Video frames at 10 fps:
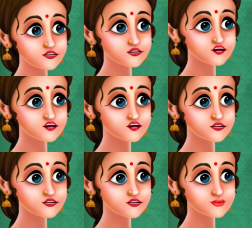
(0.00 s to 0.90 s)

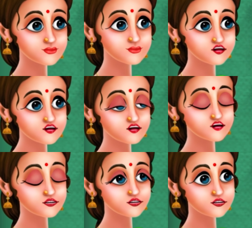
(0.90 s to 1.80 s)
అవునత్తమ్మా
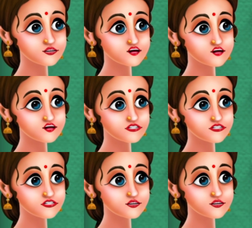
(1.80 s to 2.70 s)
కానీ వాళ్ళకి మన
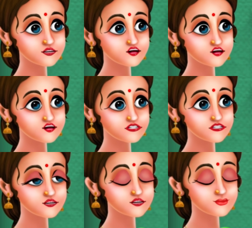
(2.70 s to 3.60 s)
గొప్పతనం తెలీదు